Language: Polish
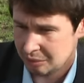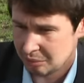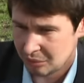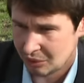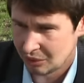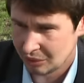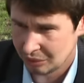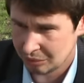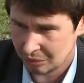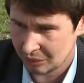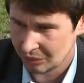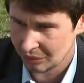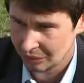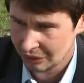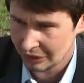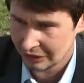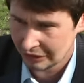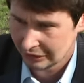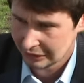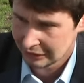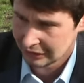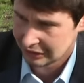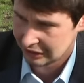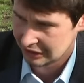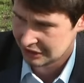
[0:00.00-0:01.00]
bo, bo
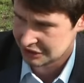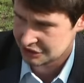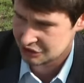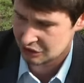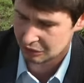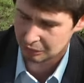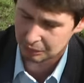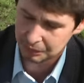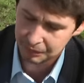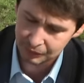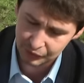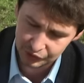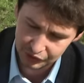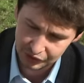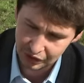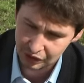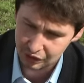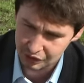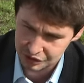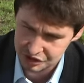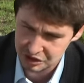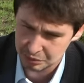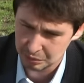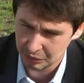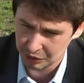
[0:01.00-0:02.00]
e, są od
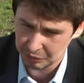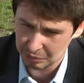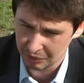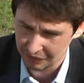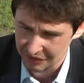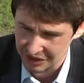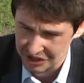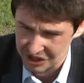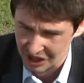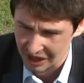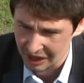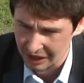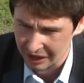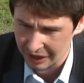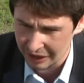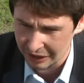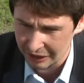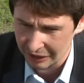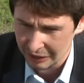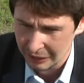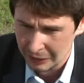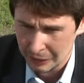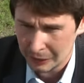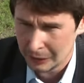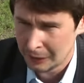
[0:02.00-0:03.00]
tego osoby odpowiedzialne.
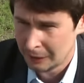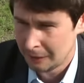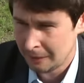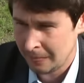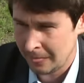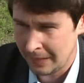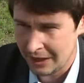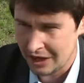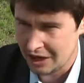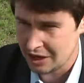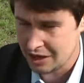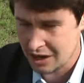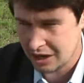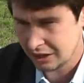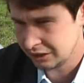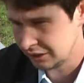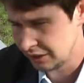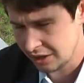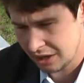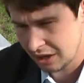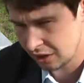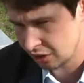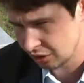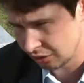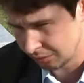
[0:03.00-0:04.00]
Ja
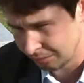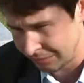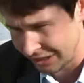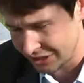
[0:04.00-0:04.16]
jedynie jako